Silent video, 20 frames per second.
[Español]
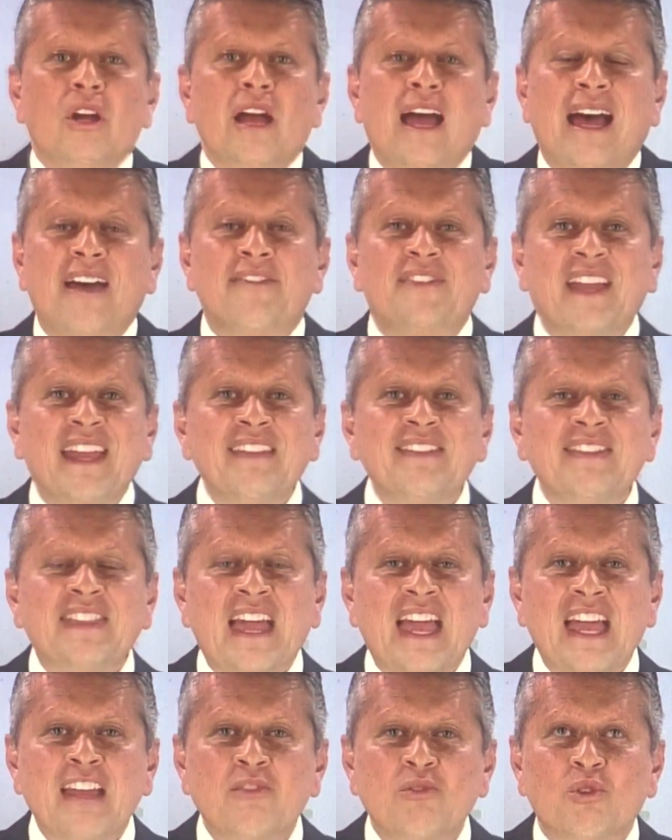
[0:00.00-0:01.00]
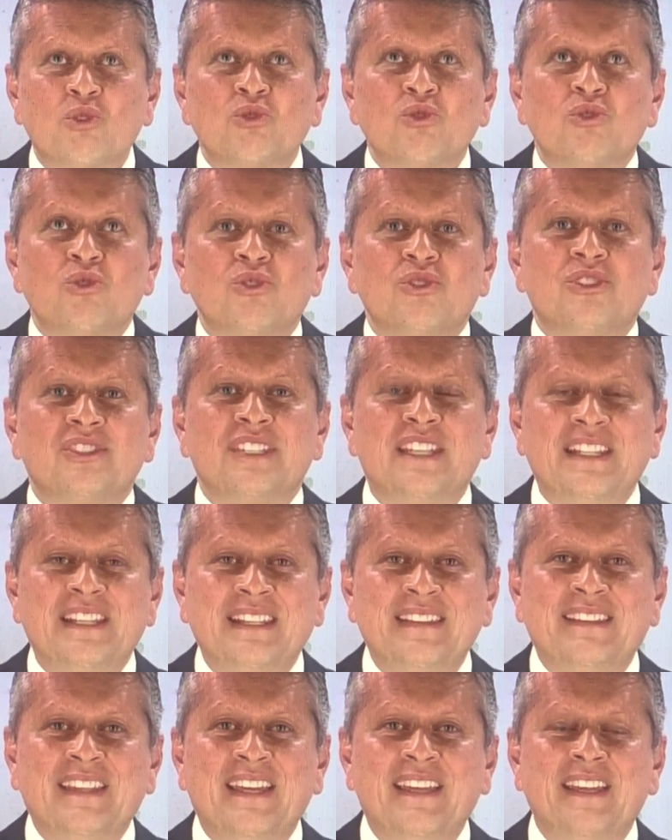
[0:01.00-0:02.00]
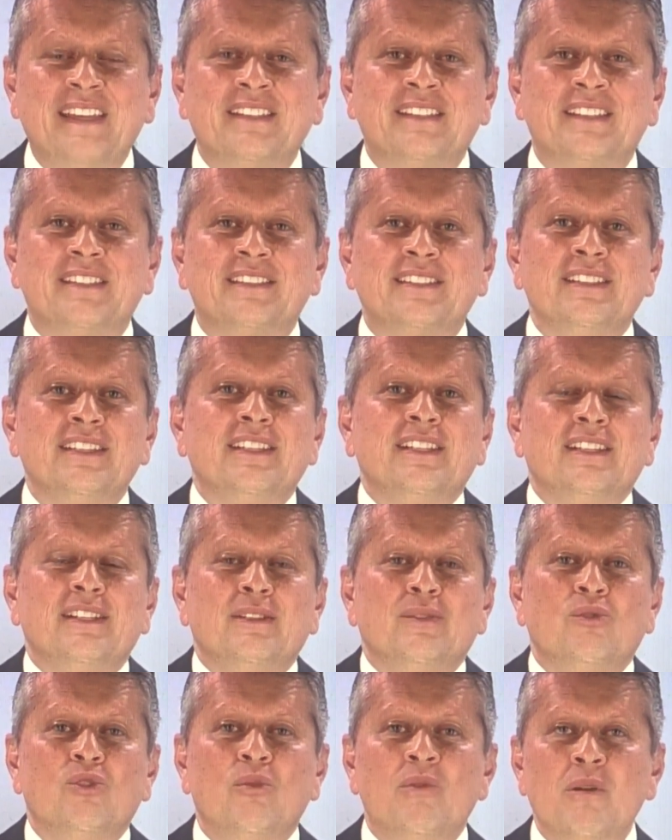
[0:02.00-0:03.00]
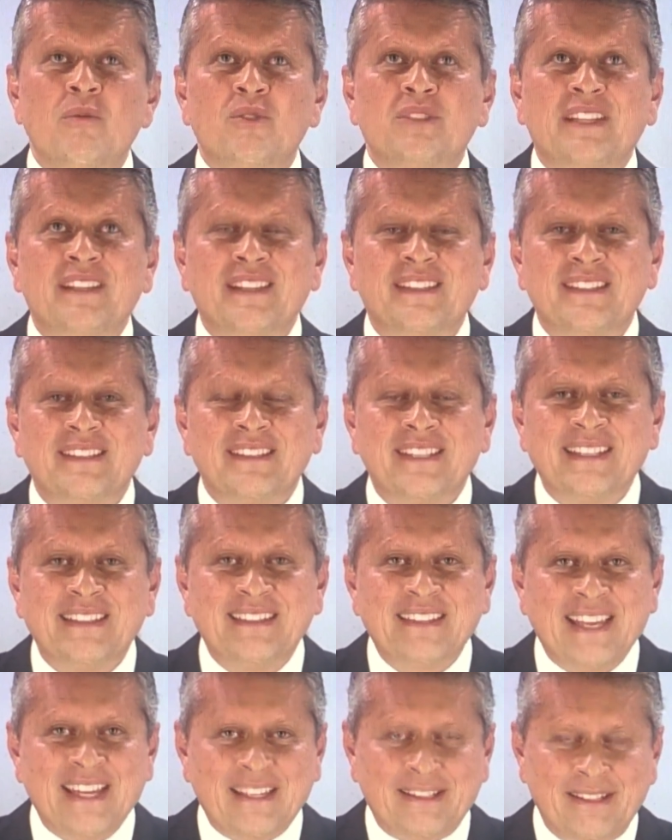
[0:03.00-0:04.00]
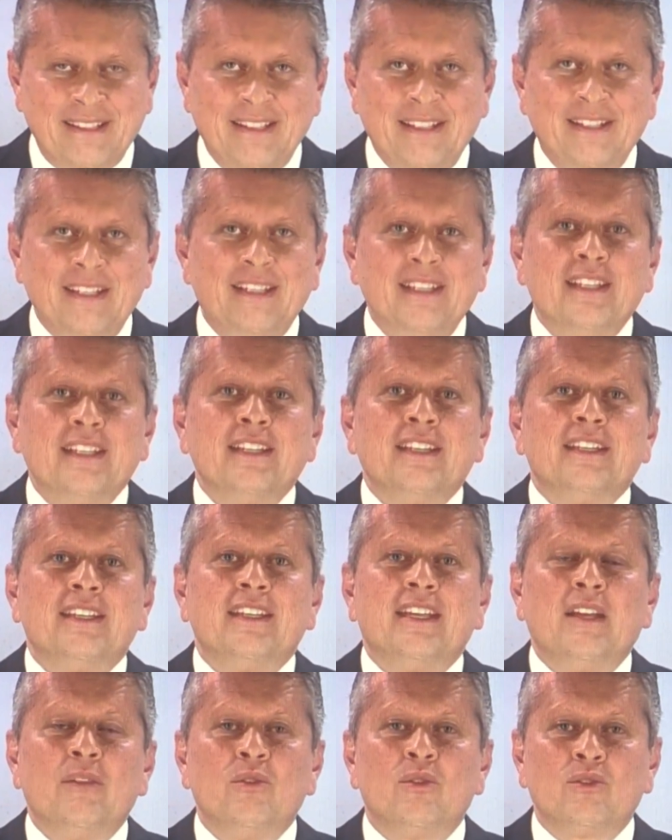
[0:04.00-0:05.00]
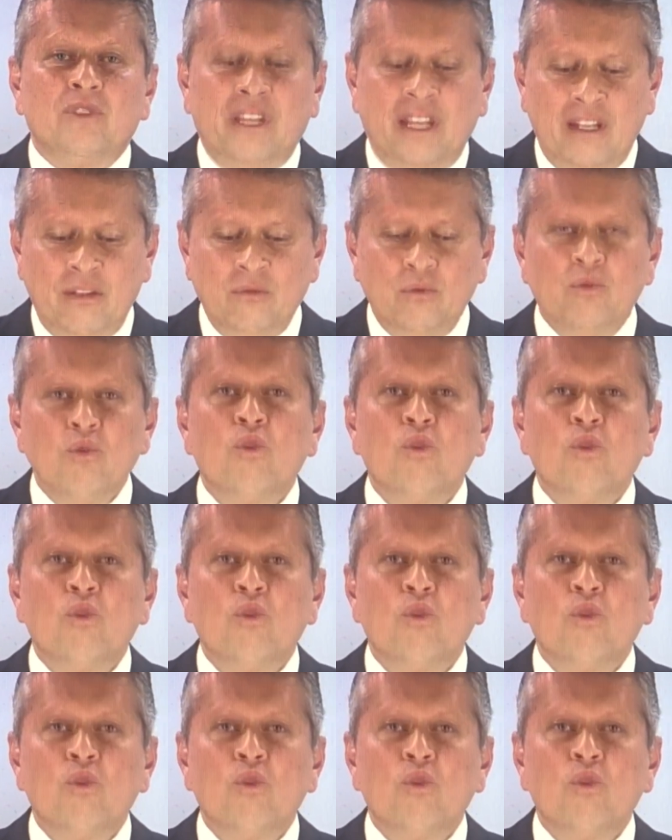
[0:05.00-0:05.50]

A 30 años sin intereses, no vamos a necesitar que nos den un